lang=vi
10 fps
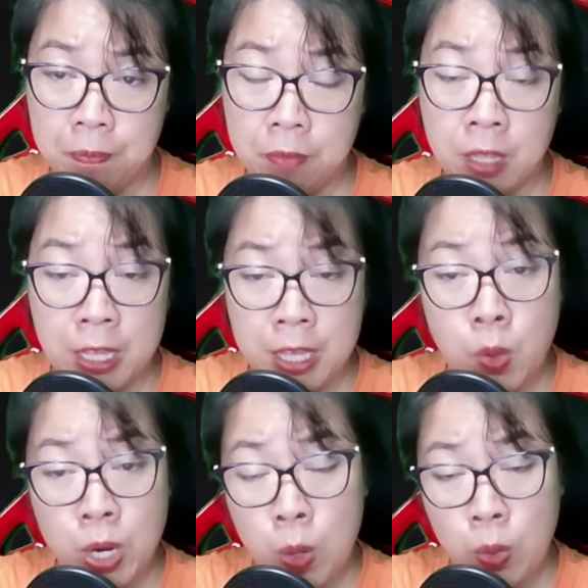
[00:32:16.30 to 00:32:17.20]
Tình yêu
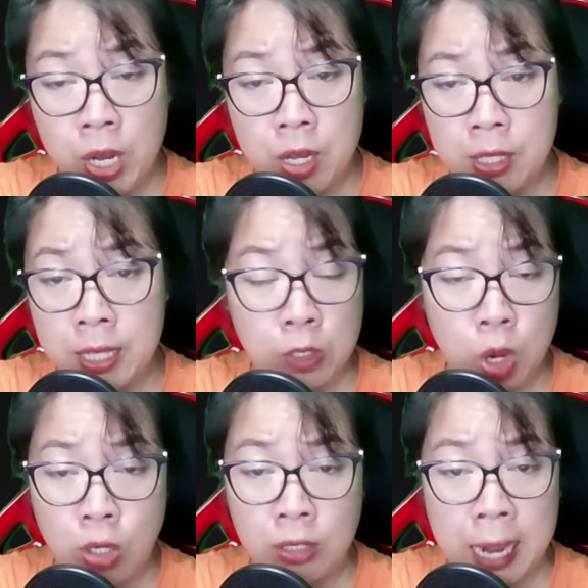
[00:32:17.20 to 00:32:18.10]
đầu đời thật
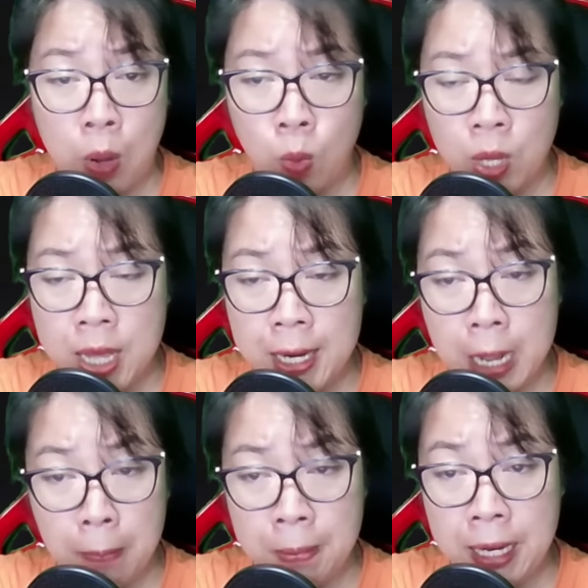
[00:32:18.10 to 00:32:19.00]
ngọt ngào,
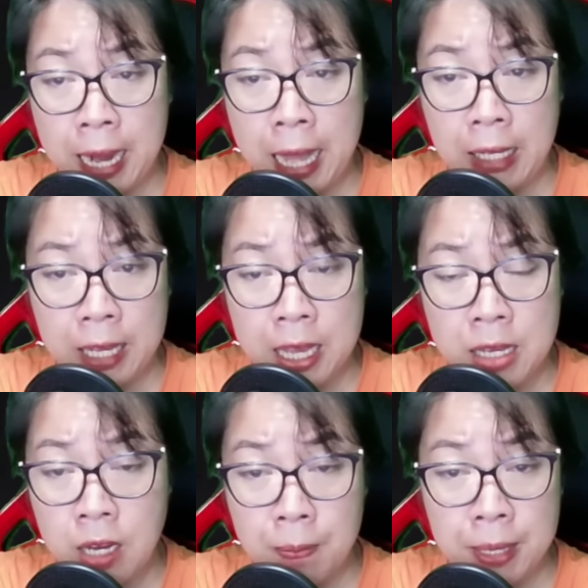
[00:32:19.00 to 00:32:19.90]
đặc biệt là khi
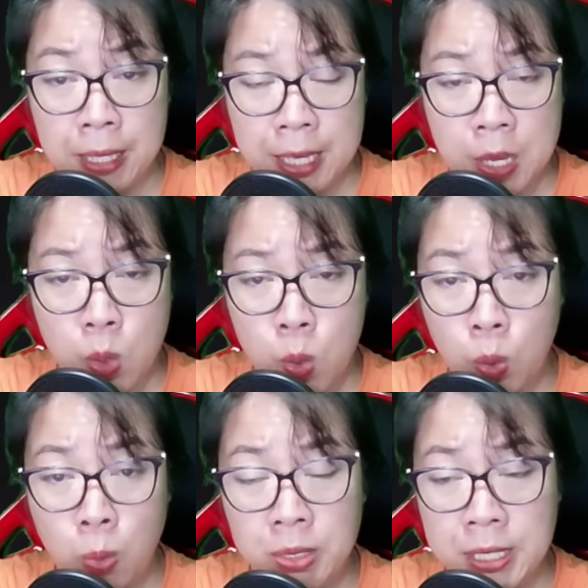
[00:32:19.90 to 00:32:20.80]
người mình yêu
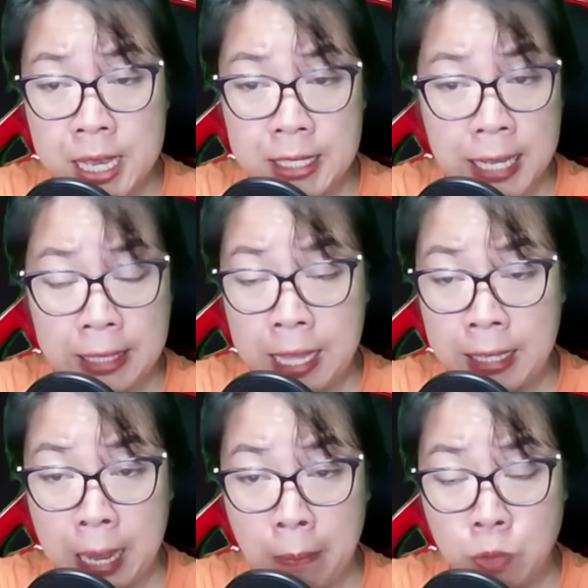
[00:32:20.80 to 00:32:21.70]
cũng chỉ dành tình
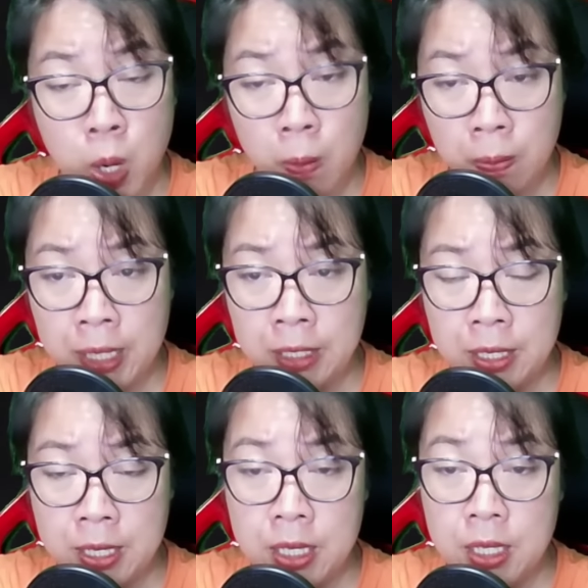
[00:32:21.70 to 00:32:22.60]
cảm cho mình.
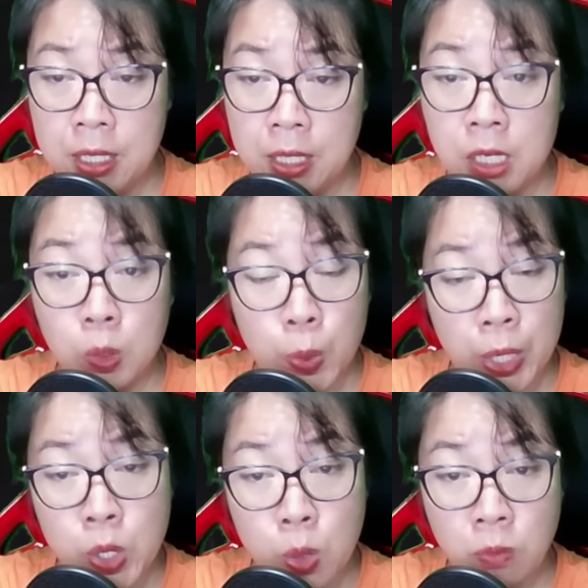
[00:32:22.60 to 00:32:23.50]
Nhưng Nguyễn
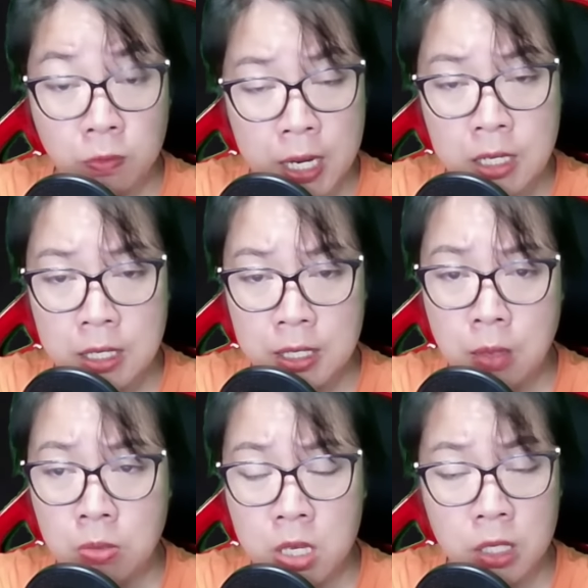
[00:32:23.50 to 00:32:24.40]
Thục Vân
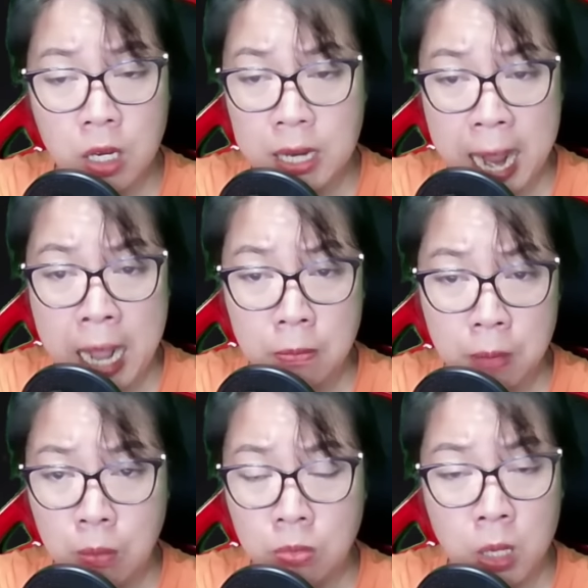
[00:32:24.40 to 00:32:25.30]
giống như cơn ác
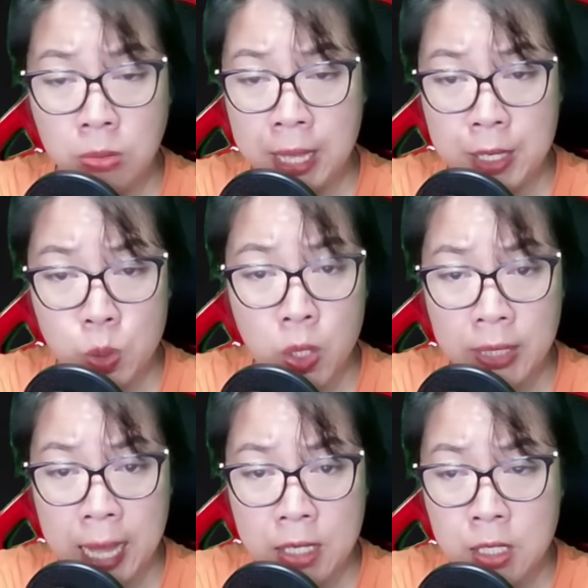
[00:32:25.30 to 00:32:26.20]
mộng không thể xua
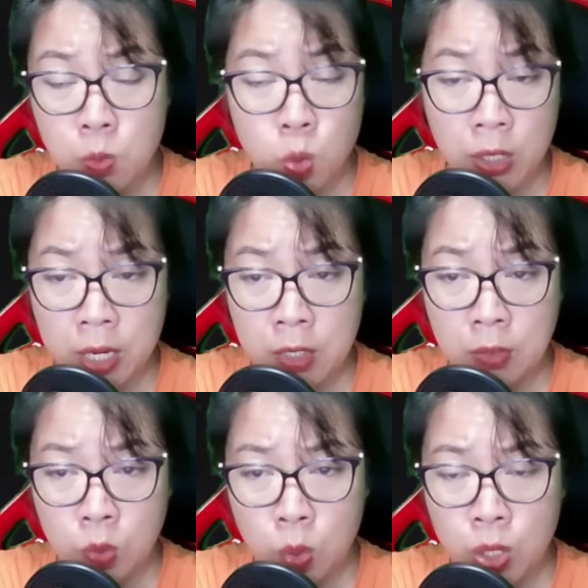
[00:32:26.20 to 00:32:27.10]
tan trong cuộc đời
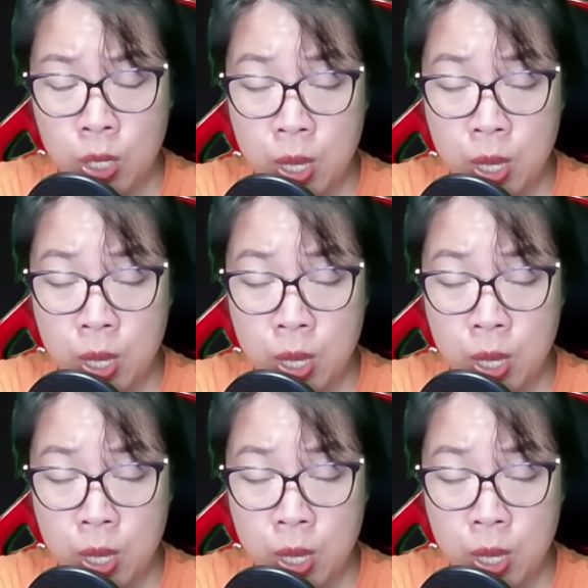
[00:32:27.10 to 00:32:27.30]
tôi.